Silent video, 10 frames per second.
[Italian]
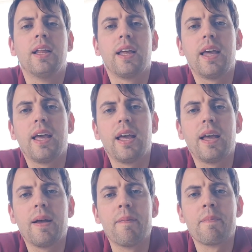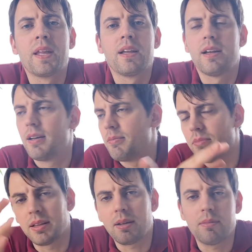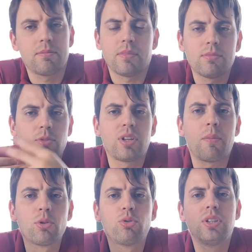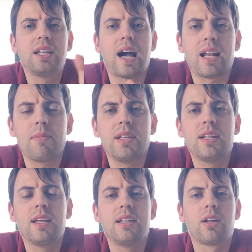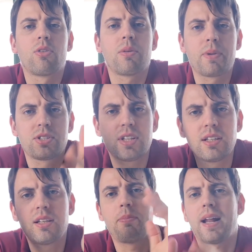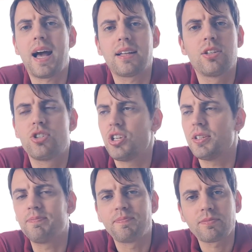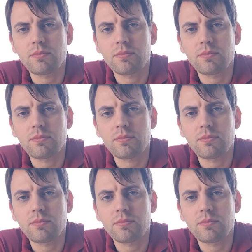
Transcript: E, eh, togliamo tutti gli alibi degli errori precedenti di Paratici,